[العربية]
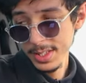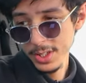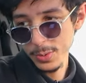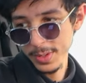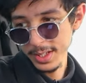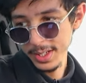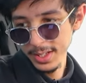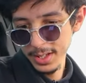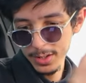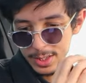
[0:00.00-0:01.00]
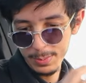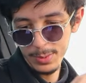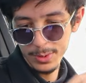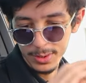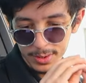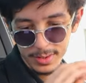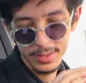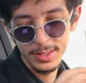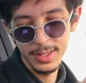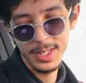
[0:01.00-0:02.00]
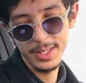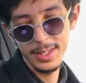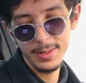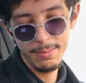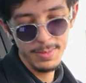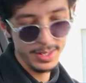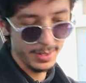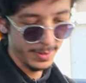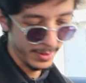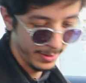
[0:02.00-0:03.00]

سياج باكي سبور ناضي ما عندي ما